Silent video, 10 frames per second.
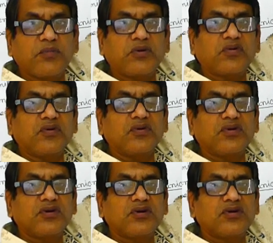সম্পর্ক
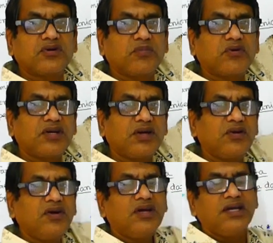সম্পর্কটা
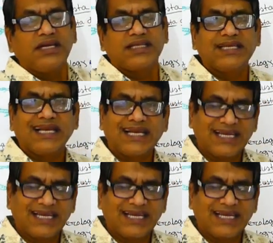হলো যে